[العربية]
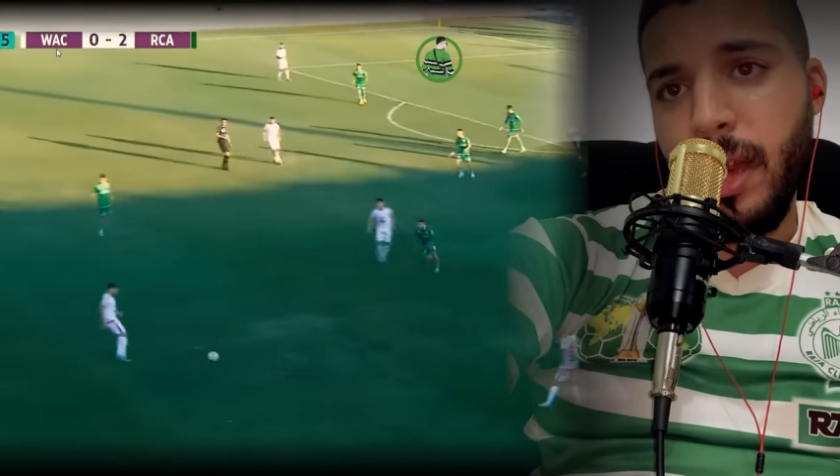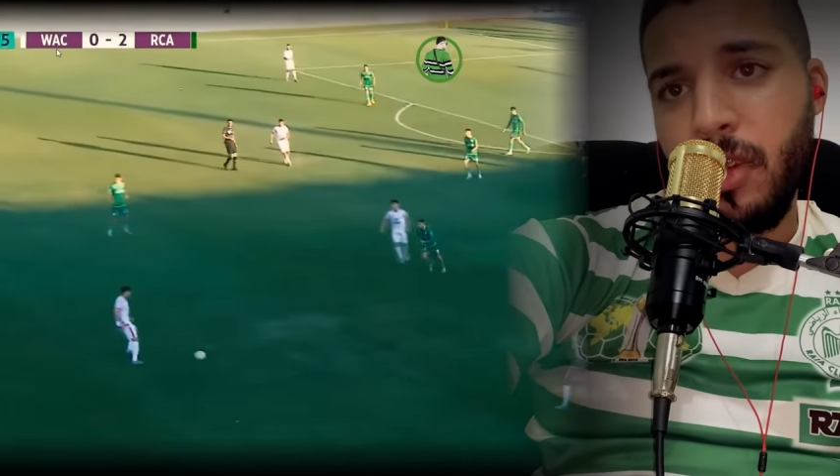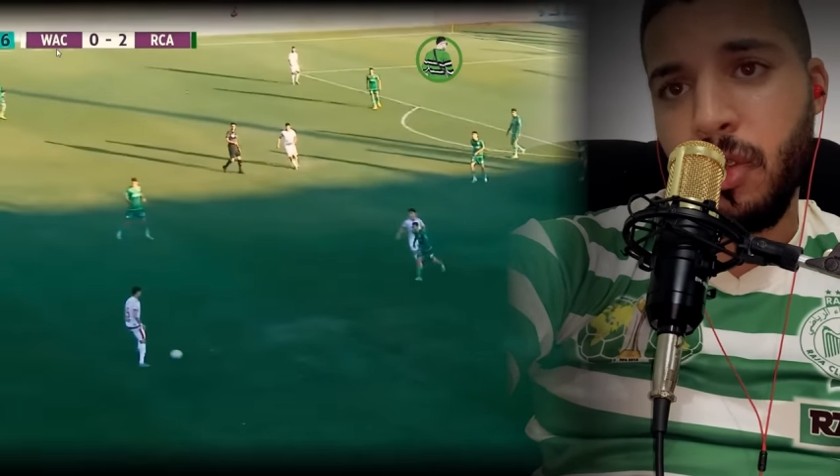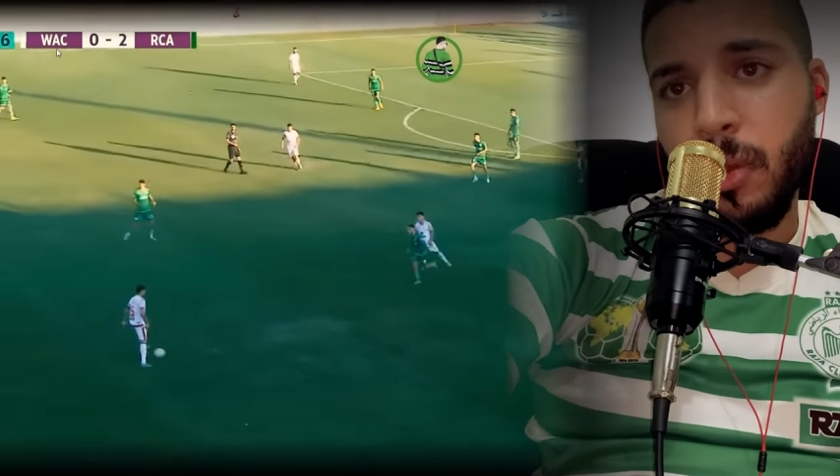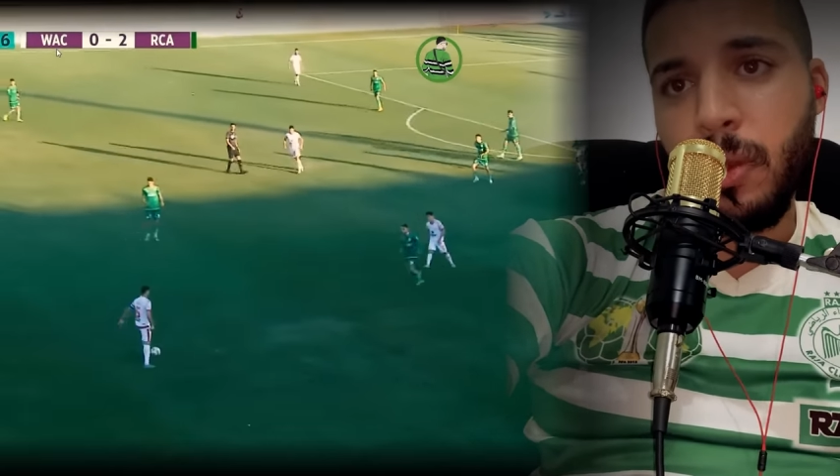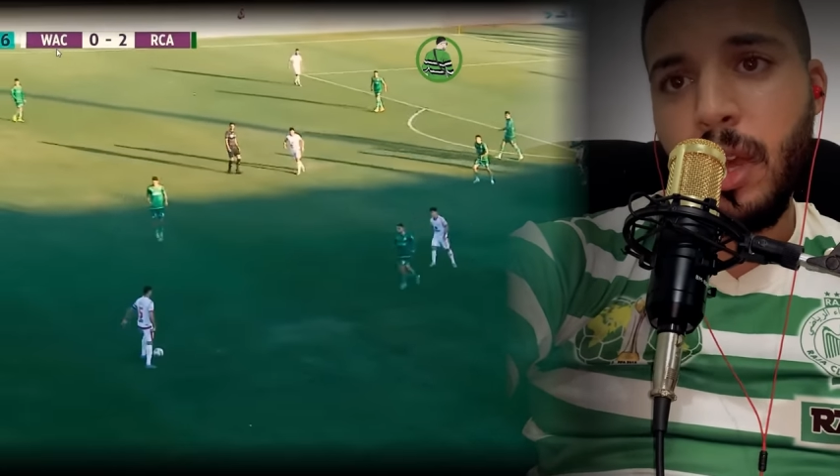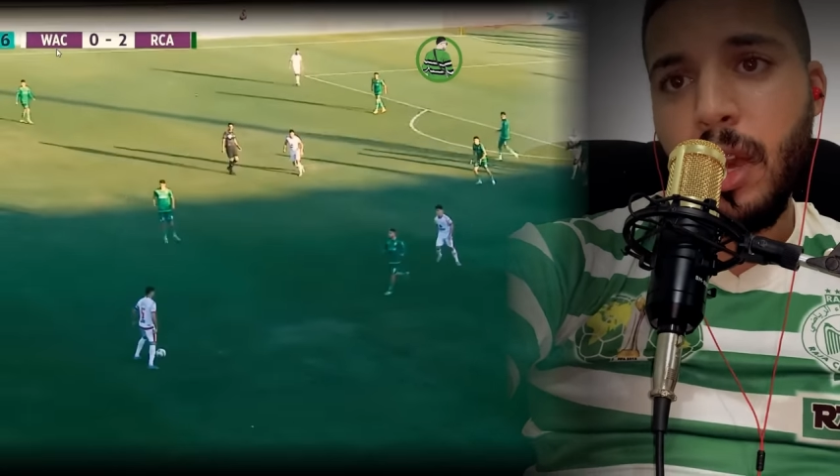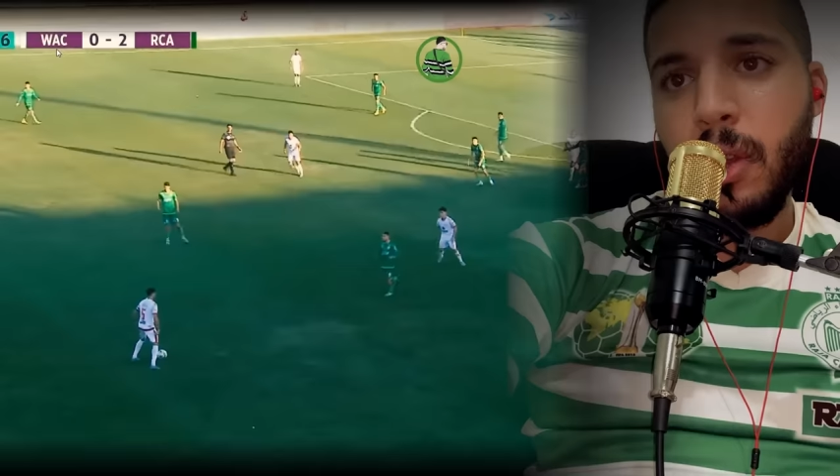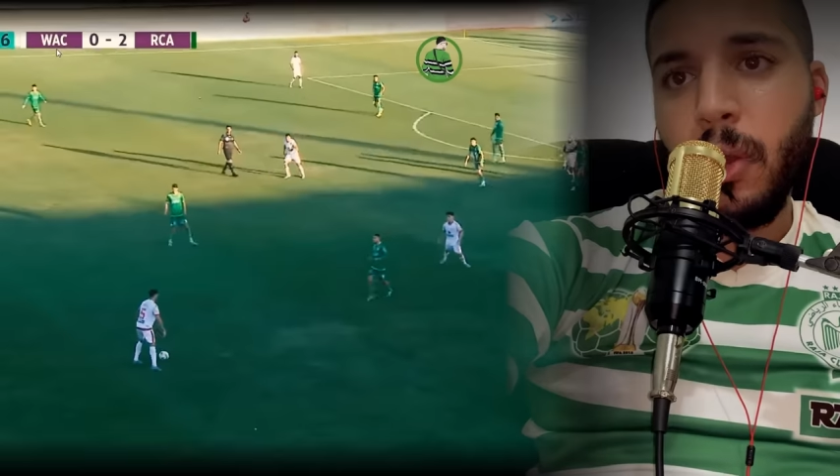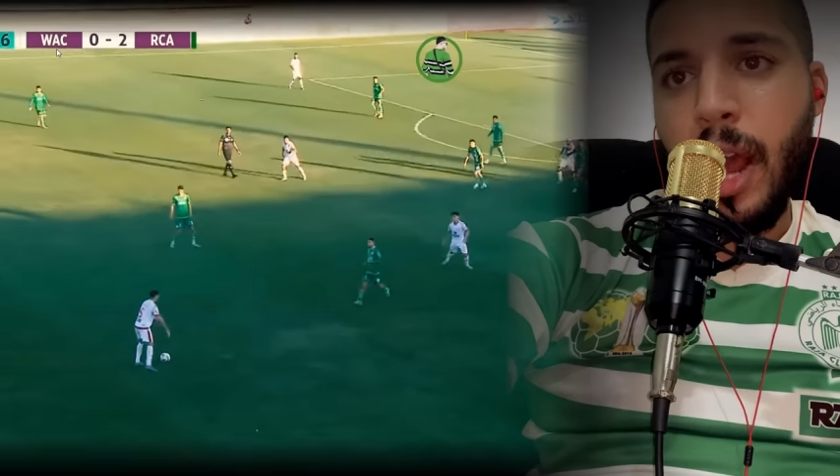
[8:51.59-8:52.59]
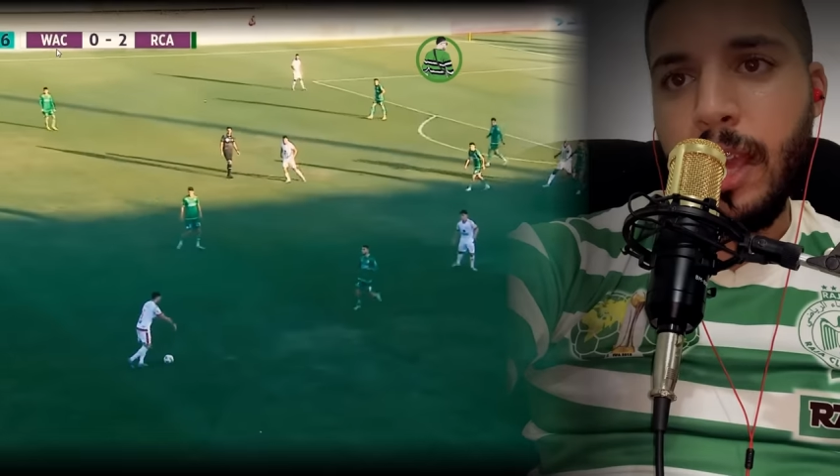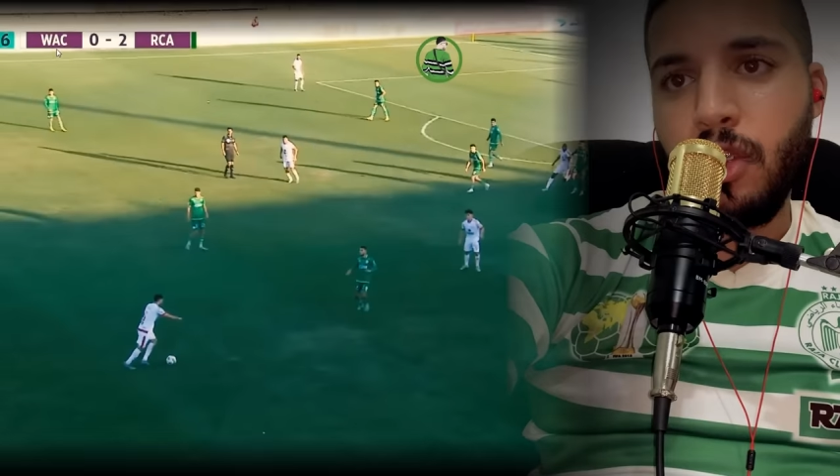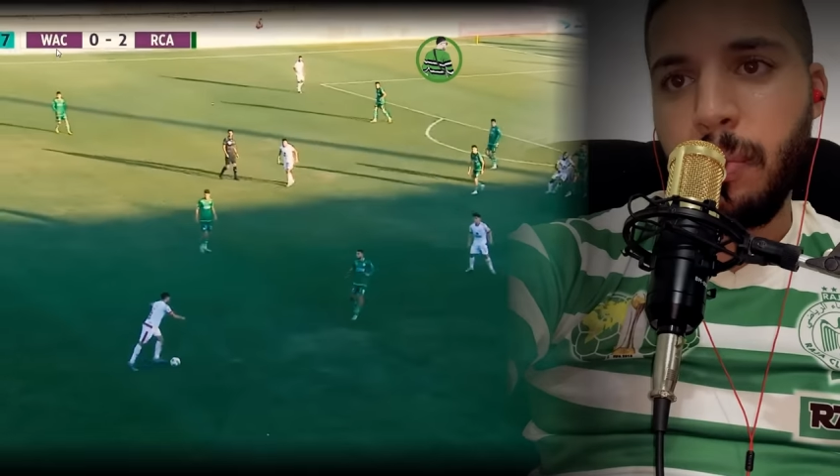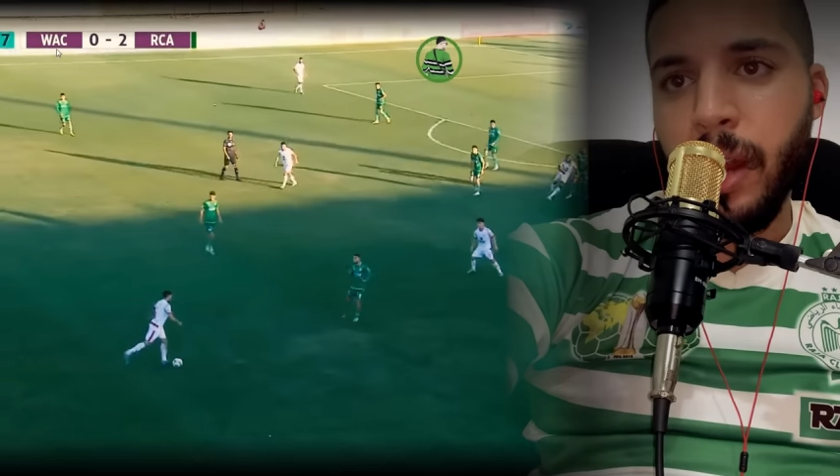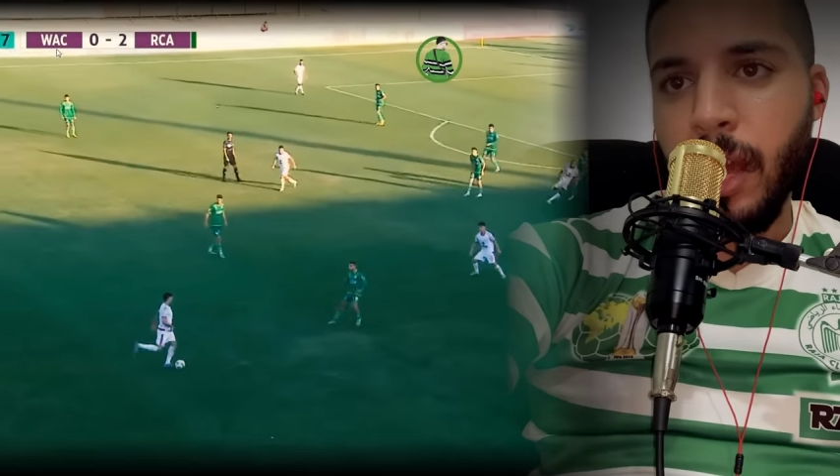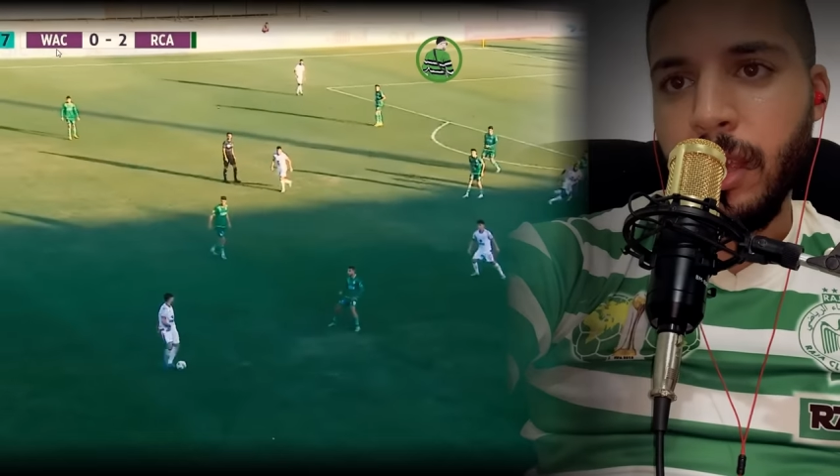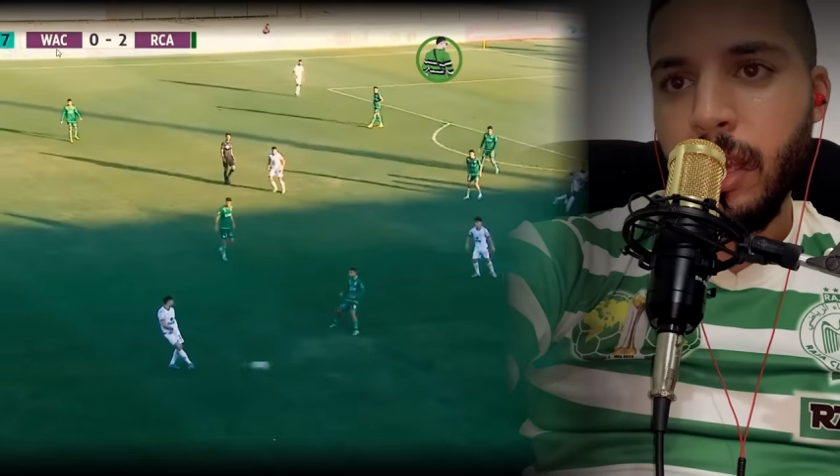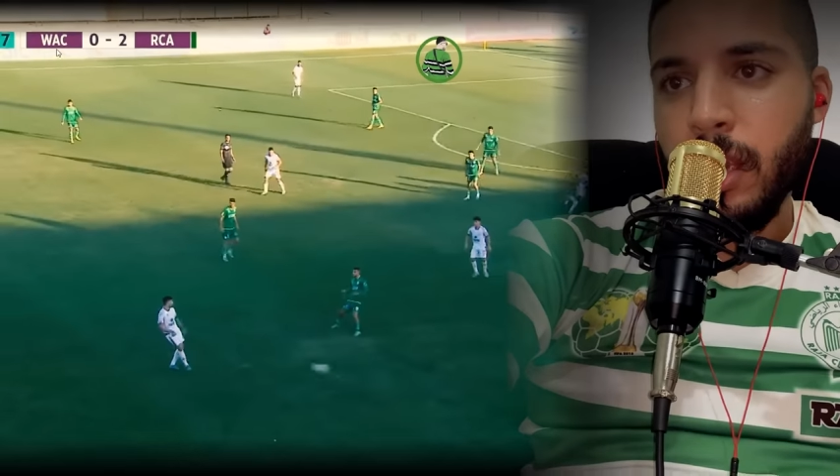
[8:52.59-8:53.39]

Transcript: اجيو كره عند جبران